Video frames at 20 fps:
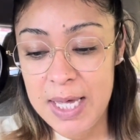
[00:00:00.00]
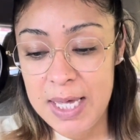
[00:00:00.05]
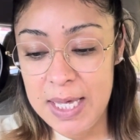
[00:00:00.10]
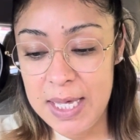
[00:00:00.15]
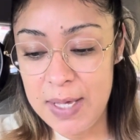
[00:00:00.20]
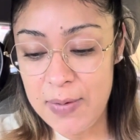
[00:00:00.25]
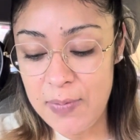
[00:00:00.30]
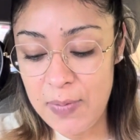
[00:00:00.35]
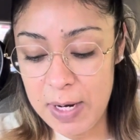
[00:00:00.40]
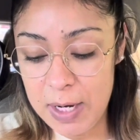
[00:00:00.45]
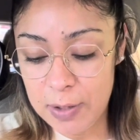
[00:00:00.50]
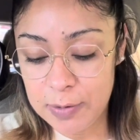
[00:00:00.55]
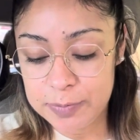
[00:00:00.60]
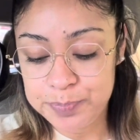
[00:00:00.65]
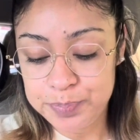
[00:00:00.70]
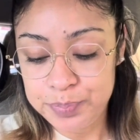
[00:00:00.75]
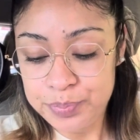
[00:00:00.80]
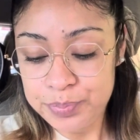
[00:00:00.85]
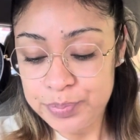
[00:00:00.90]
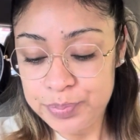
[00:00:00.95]
Y bueno,
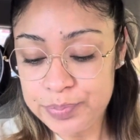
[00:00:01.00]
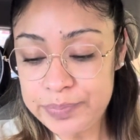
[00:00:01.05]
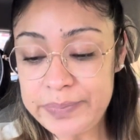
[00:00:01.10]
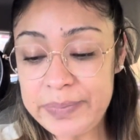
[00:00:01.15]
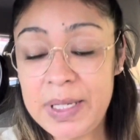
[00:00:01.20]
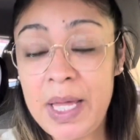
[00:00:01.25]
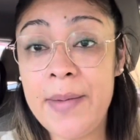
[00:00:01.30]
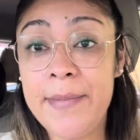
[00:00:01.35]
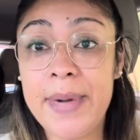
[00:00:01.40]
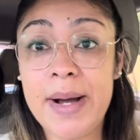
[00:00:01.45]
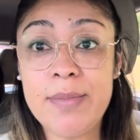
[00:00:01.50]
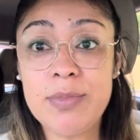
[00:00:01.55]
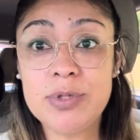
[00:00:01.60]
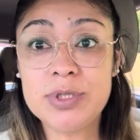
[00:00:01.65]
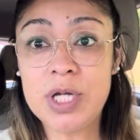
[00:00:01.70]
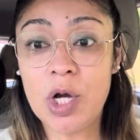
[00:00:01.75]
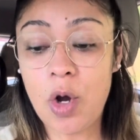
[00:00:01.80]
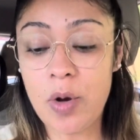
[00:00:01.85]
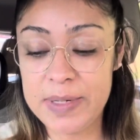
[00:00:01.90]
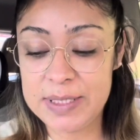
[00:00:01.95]
vamos
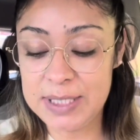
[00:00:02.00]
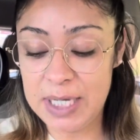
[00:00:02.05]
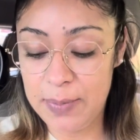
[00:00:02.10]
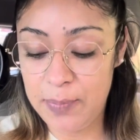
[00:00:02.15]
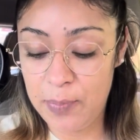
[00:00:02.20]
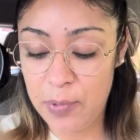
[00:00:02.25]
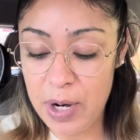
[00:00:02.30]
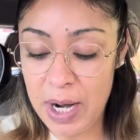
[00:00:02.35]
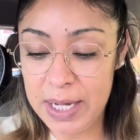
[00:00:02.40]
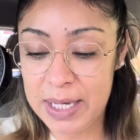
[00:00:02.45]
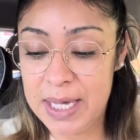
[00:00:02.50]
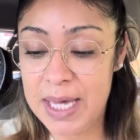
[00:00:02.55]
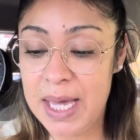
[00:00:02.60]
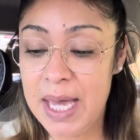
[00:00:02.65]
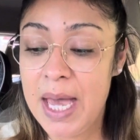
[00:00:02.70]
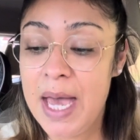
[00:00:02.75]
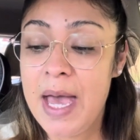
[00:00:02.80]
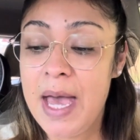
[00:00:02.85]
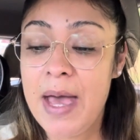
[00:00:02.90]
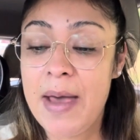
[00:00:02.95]
a comenzar por
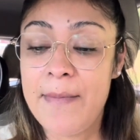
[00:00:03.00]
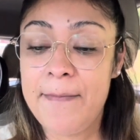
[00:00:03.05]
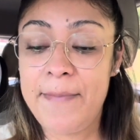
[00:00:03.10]
aquí